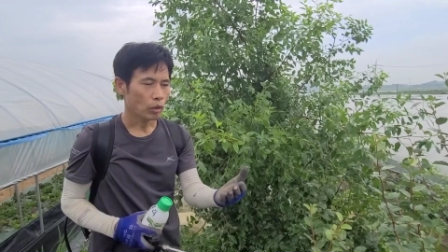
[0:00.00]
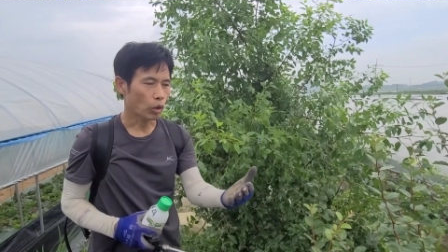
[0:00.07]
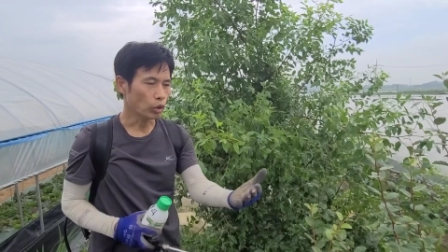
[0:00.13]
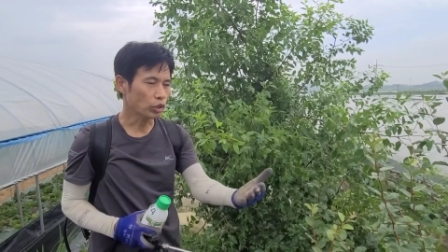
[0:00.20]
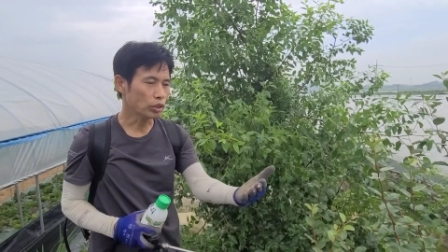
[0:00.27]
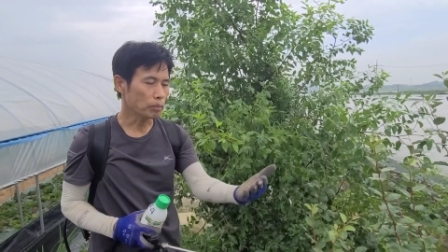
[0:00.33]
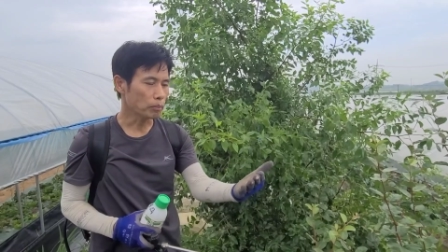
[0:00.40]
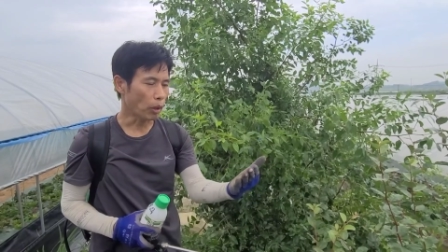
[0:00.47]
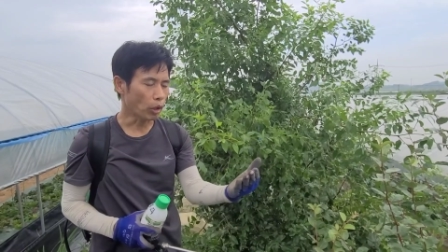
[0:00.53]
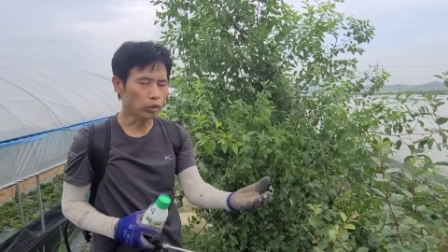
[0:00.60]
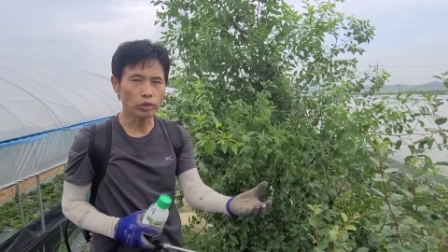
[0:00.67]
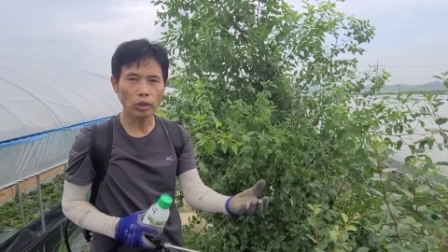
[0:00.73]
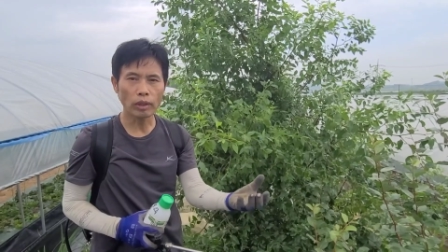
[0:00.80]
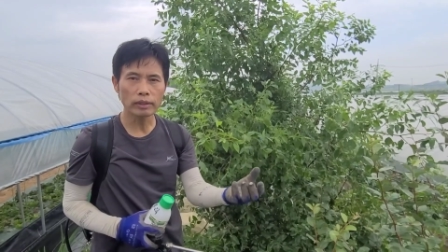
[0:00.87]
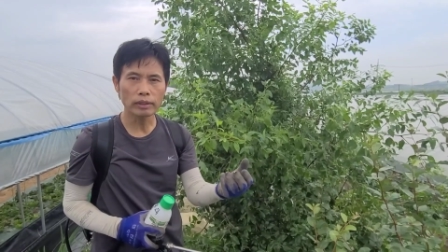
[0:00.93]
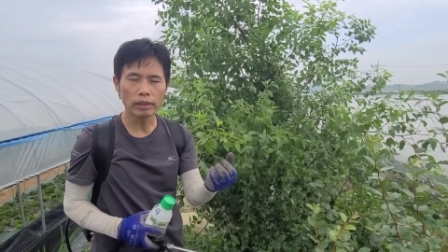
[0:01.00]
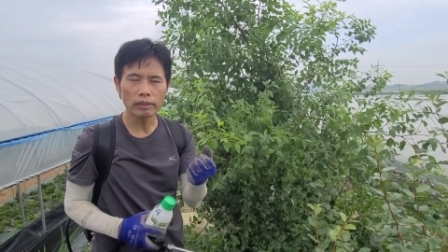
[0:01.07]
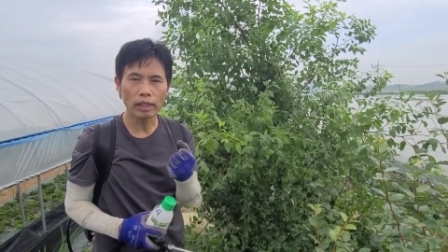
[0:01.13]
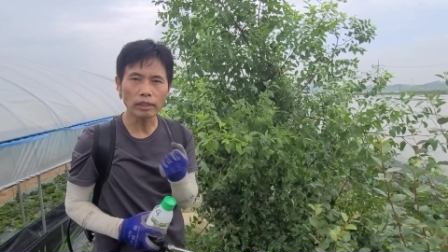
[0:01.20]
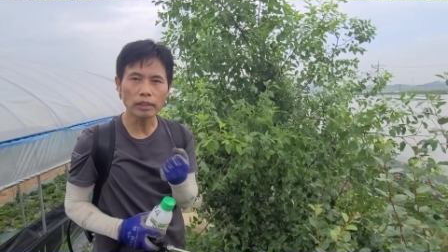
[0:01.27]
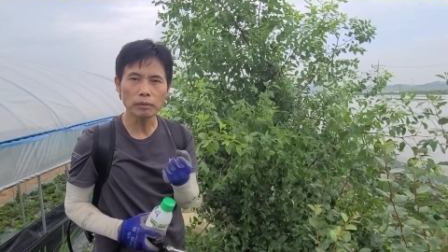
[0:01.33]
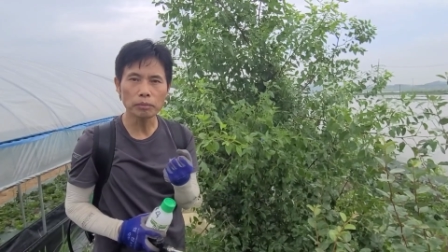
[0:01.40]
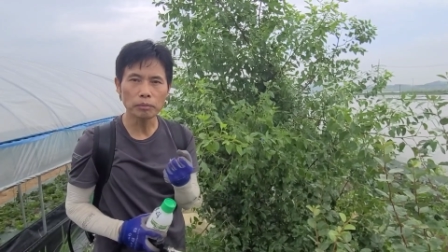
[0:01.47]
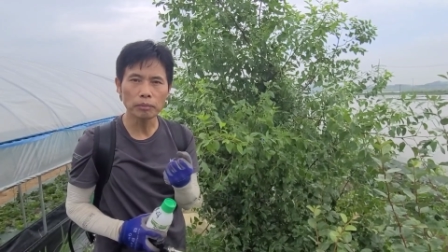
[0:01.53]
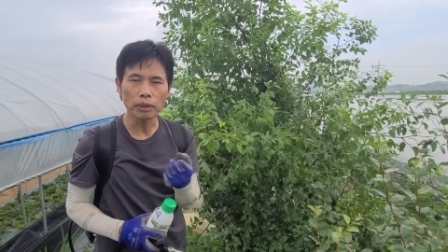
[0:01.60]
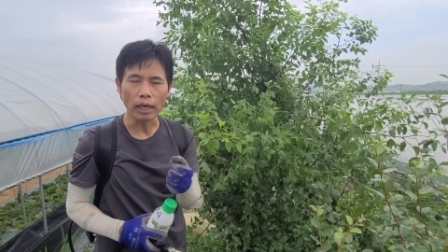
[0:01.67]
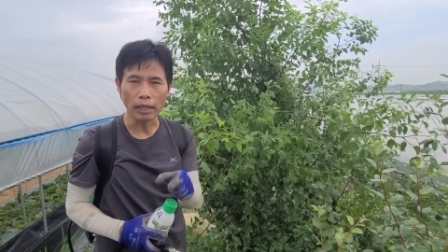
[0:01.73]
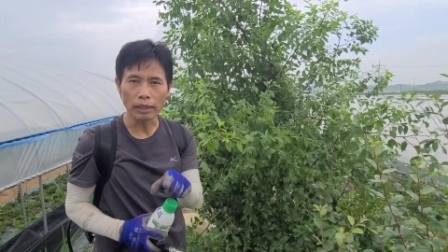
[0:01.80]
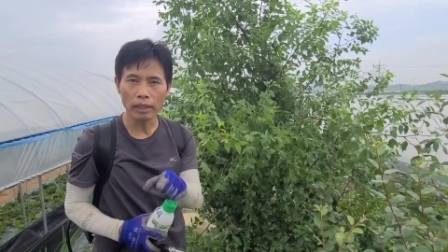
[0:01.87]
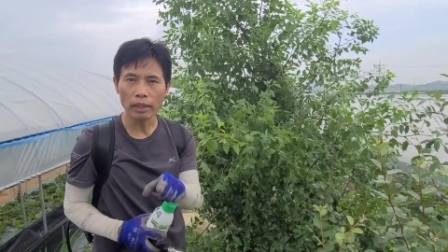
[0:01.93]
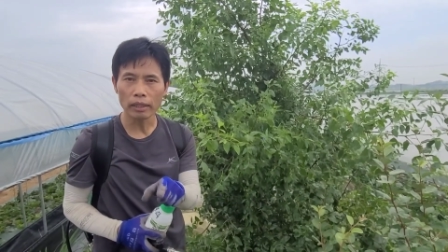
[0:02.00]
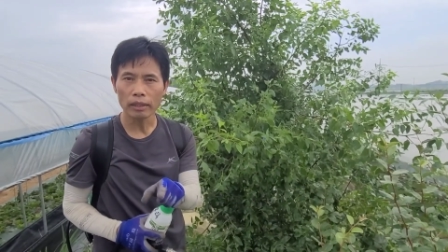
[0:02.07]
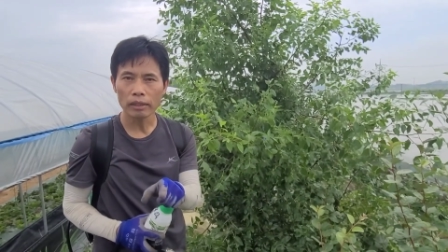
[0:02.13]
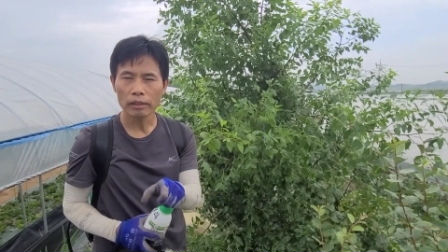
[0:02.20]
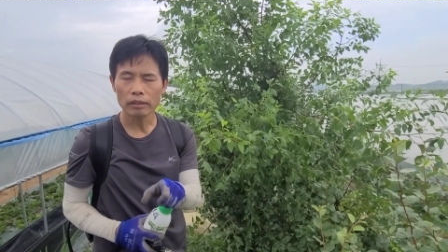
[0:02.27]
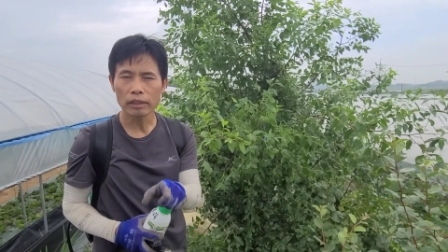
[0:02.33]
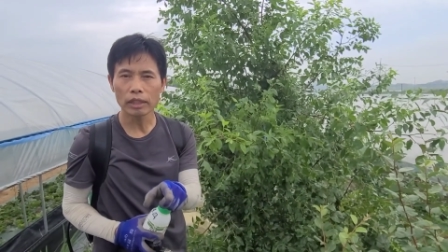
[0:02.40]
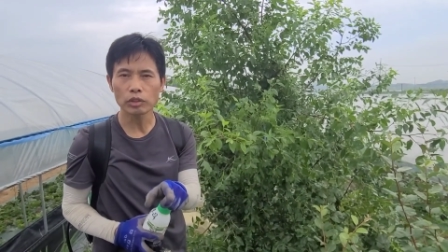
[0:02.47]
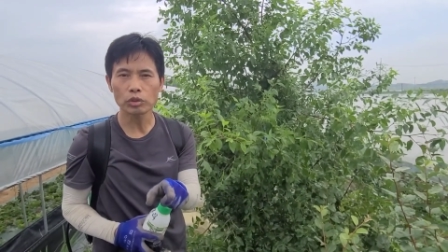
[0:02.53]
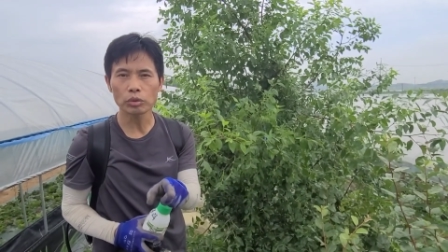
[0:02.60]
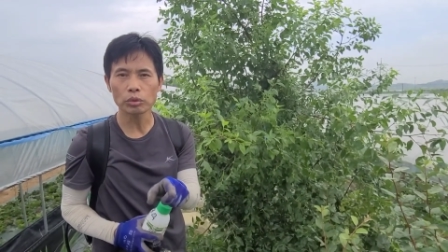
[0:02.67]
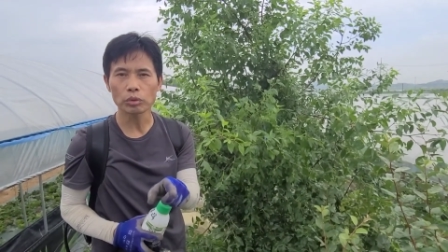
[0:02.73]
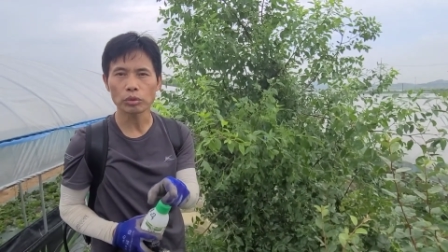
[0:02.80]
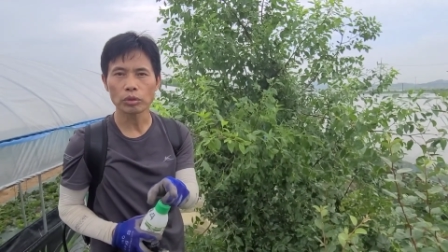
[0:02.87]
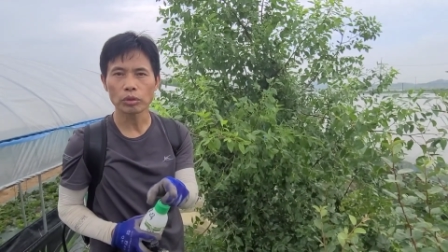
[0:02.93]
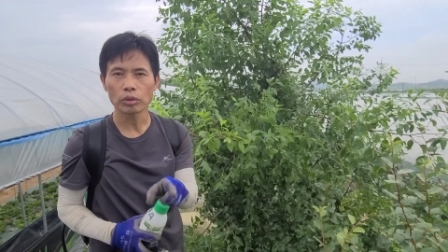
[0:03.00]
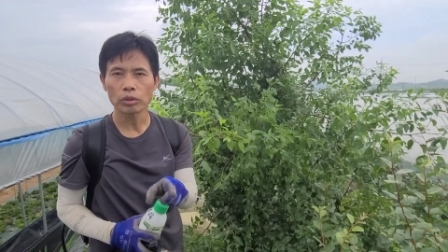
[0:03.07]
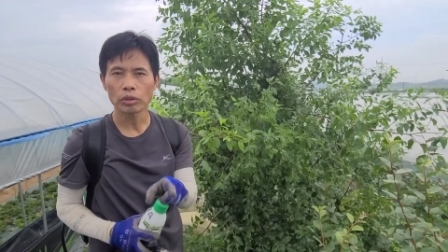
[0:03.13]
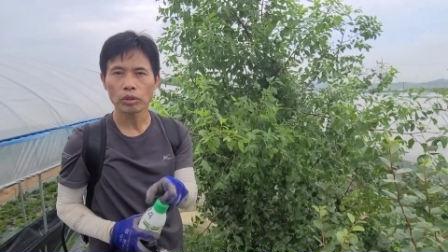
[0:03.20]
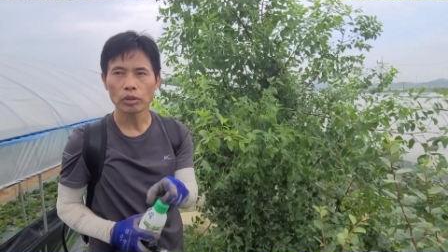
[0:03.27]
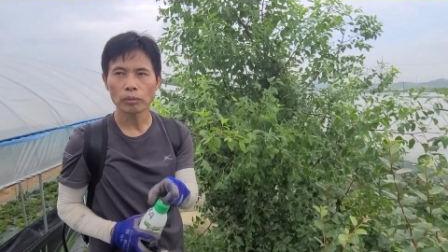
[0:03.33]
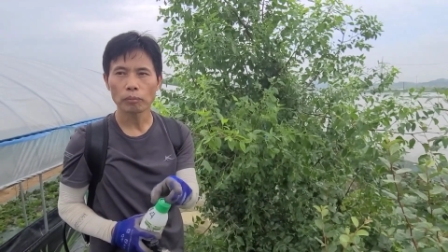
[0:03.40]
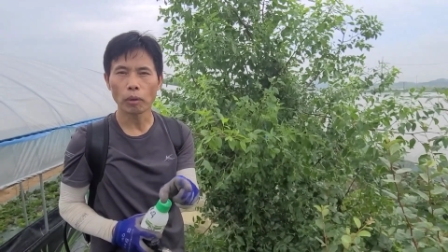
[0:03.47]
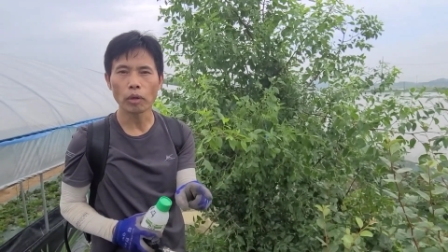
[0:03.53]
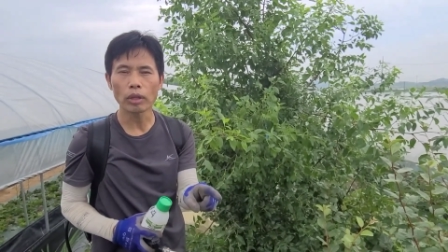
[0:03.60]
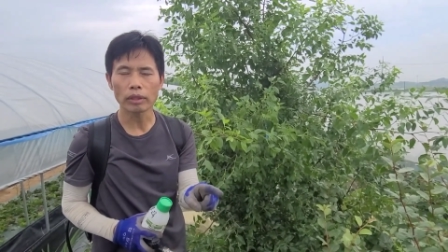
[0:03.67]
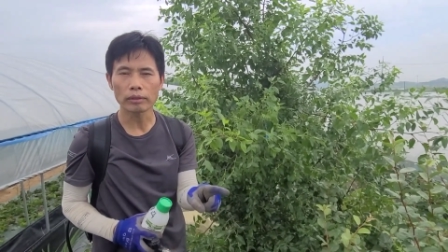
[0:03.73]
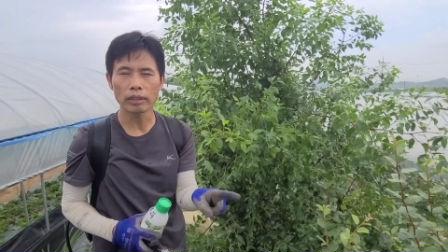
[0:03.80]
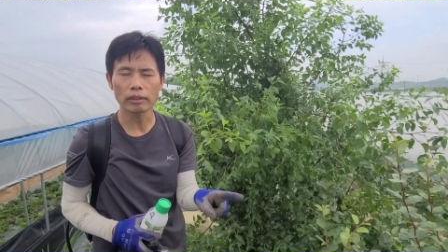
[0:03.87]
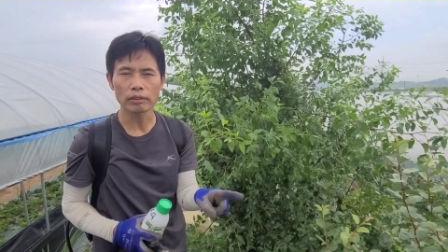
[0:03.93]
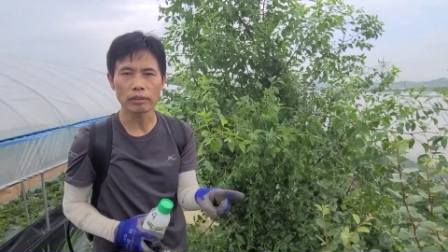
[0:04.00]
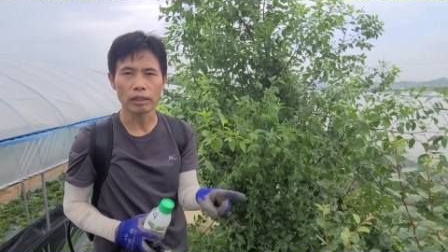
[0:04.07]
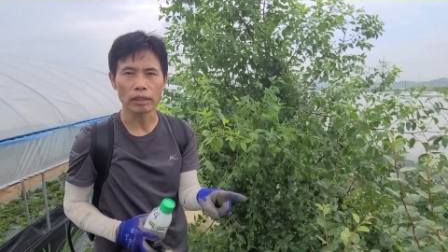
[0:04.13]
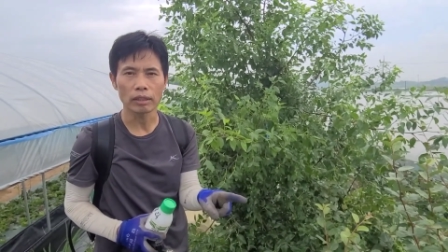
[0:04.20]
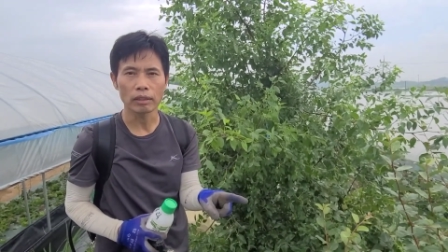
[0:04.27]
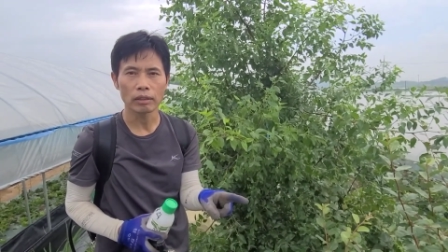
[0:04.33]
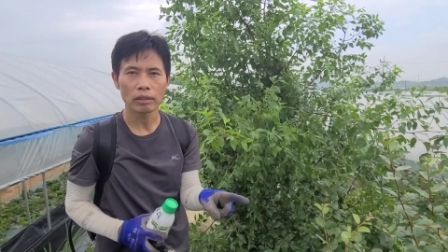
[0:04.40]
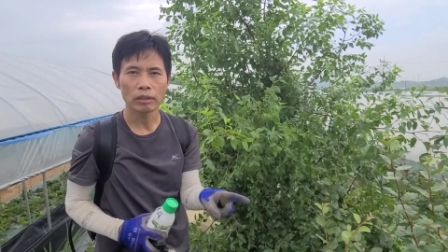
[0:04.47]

겉은 멀쩡한데 딱 씹으면 안에 대추 벌레. 가 생겼잖아.